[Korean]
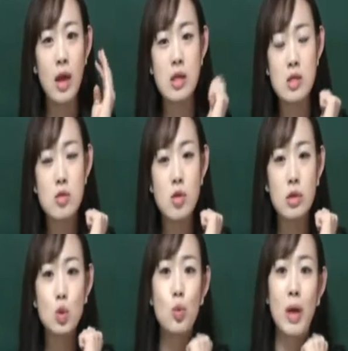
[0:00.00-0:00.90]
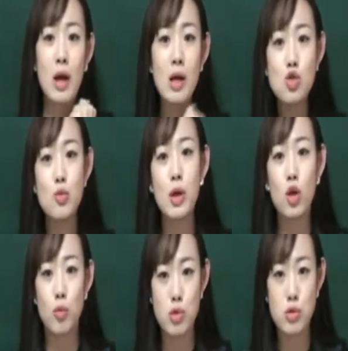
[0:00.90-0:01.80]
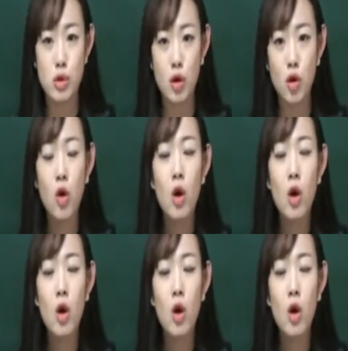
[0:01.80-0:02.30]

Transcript: 있어서는 조금 약할 수밖에 없었어요.